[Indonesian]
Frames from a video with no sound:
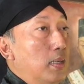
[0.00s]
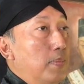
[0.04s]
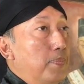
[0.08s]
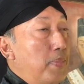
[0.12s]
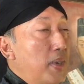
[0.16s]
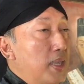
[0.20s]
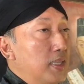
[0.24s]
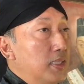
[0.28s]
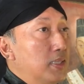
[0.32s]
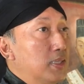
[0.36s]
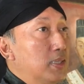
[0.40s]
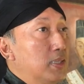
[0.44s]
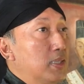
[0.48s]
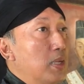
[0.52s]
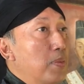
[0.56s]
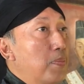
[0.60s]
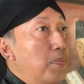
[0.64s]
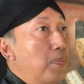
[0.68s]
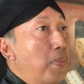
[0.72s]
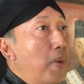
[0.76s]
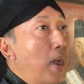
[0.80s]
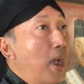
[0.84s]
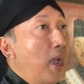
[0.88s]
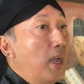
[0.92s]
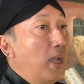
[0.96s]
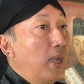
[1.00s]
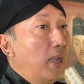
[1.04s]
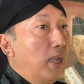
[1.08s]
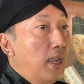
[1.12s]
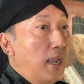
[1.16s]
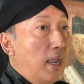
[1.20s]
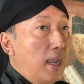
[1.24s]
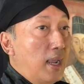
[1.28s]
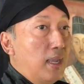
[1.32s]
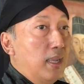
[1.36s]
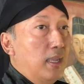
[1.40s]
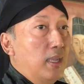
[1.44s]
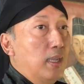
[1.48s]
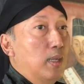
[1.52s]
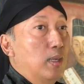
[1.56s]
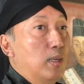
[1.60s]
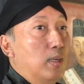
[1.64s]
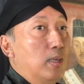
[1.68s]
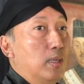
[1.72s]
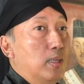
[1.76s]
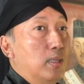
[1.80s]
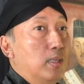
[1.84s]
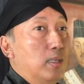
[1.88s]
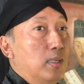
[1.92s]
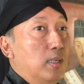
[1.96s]
pas dipakai
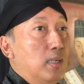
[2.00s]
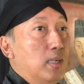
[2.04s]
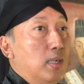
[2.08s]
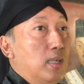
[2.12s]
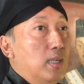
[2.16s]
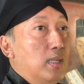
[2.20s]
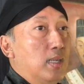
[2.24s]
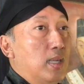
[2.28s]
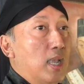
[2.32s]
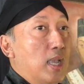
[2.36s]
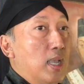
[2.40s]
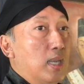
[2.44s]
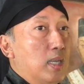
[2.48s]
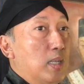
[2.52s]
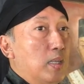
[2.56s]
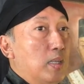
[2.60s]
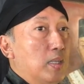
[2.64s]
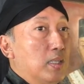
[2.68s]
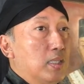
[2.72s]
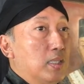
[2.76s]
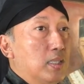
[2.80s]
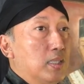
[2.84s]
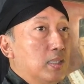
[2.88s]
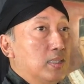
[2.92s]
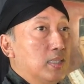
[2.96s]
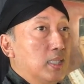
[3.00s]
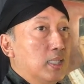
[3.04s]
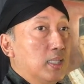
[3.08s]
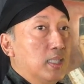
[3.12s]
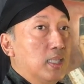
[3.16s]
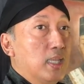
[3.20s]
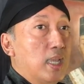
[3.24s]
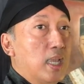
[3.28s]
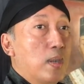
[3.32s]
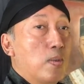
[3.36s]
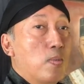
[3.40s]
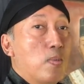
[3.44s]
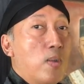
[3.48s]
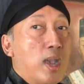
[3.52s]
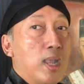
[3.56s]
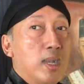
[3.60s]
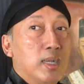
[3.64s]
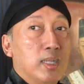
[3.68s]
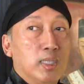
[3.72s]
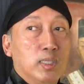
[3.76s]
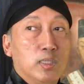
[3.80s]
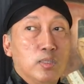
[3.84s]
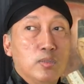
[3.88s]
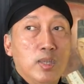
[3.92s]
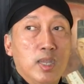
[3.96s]
dari sekian
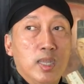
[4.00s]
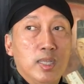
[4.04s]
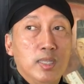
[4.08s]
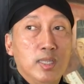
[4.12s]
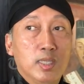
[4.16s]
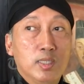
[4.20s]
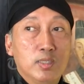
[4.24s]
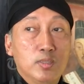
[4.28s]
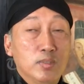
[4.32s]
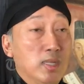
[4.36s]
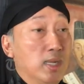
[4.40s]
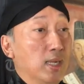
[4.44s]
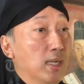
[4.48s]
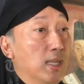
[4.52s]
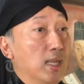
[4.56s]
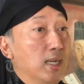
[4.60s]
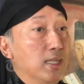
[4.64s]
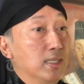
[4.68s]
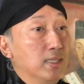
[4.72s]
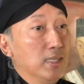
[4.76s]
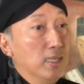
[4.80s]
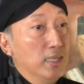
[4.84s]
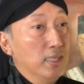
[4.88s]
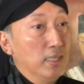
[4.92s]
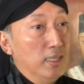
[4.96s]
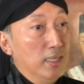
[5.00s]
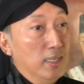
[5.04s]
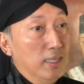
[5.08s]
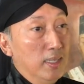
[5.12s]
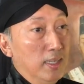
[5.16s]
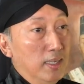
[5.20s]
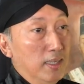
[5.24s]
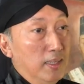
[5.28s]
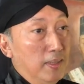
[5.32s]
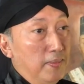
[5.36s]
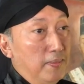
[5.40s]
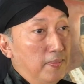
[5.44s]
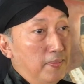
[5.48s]
wali banyak hanya Sunan Kalijaga